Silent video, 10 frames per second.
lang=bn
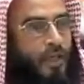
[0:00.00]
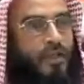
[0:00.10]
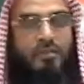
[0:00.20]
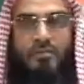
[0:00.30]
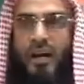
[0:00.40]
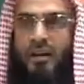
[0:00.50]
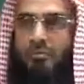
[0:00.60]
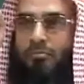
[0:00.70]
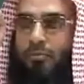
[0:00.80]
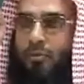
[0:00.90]
এর ইমান
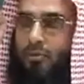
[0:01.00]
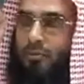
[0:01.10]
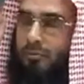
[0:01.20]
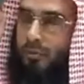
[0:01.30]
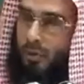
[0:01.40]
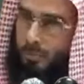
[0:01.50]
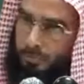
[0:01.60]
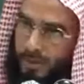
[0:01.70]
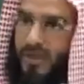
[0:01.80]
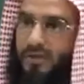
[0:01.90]
খুব
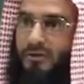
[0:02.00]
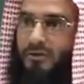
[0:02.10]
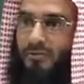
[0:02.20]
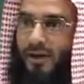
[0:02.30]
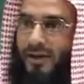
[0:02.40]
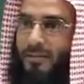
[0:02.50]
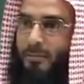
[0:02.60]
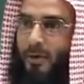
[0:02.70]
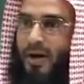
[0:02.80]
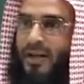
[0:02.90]
বেশি দুর্বল এই
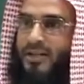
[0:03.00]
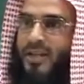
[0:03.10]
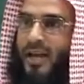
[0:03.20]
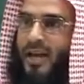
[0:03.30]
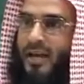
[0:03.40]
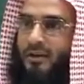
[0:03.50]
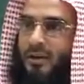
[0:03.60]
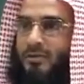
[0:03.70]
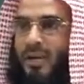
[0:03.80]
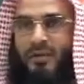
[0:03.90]
পয়সার
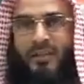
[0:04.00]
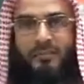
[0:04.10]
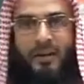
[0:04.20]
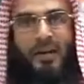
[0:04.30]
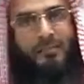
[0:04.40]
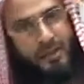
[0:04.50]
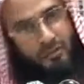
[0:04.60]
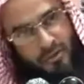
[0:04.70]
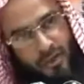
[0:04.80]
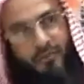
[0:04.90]
লোভ সামলাতে পারে নামাজ
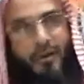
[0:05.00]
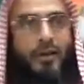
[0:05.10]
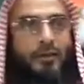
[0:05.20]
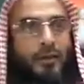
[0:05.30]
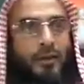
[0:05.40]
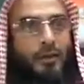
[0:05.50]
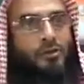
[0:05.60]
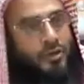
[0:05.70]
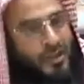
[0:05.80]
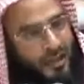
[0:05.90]
রোজা করে
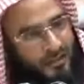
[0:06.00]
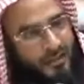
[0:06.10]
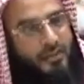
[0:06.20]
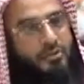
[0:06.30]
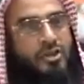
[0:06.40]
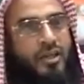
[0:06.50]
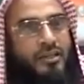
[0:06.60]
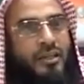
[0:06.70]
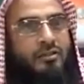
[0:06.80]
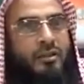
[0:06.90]
সহি আকিদা কিছু
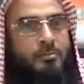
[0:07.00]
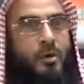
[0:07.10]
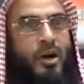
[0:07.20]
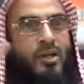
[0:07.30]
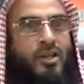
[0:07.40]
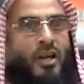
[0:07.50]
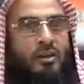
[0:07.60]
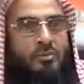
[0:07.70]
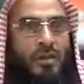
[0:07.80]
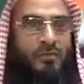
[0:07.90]
শিখেছে কিন্তু পয়সার
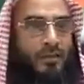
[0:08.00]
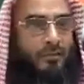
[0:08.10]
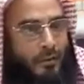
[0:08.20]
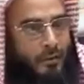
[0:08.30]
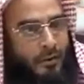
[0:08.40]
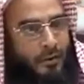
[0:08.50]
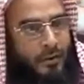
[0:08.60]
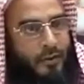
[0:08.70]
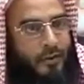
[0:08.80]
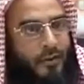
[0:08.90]
লোভ সামলাতে পারে না
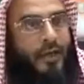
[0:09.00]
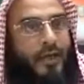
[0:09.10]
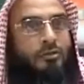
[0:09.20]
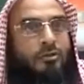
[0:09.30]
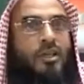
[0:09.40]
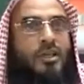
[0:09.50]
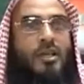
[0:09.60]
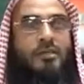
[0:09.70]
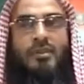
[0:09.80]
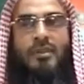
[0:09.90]
একে যদি
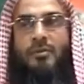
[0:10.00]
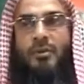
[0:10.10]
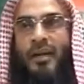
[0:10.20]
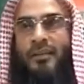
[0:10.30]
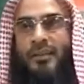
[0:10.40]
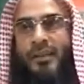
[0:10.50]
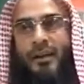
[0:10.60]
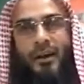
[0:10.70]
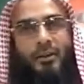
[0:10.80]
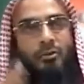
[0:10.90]
হিসাব কিতাব ওর হাতে
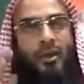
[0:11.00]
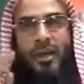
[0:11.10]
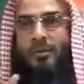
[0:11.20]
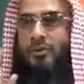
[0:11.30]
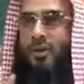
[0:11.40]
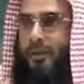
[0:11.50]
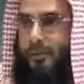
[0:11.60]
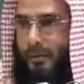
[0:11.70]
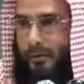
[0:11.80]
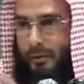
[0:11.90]
দেওয়া হয় তো খেয়ে বসে
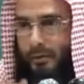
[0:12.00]
যাবে